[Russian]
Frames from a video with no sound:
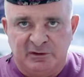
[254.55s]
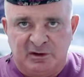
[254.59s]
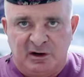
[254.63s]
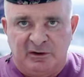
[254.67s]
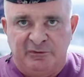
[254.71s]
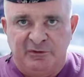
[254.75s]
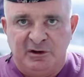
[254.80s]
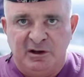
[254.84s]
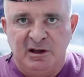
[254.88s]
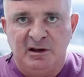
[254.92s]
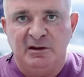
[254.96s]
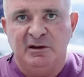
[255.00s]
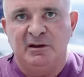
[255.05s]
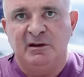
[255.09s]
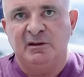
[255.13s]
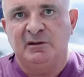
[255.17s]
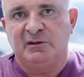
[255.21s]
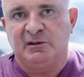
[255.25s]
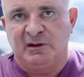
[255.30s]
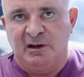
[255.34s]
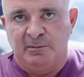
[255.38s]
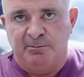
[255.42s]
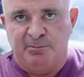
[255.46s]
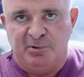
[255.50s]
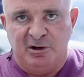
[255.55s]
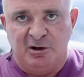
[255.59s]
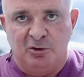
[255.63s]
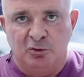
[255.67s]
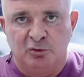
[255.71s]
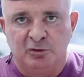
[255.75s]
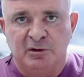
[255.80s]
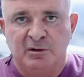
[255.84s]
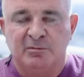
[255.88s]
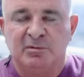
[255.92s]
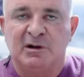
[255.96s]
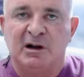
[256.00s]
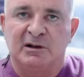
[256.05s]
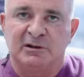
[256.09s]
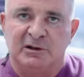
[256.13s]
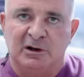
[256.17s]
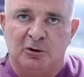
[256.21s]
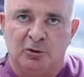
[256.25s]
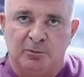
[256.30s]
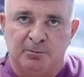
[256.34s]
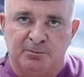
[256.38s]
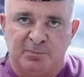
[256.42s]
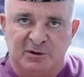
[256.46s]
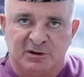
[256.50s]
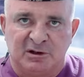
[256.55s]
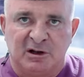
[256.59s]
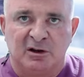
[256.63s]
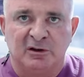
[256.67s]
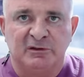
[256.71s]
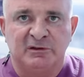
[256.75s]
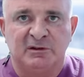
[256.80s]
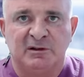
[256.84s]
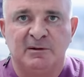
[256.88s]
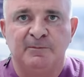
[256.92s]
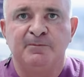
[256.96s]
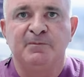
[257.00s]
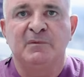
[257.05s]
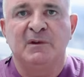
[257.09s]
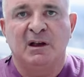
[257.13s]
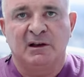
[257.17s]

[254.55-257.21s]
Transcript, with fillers: в сравнении с тем периодом, когда он пытался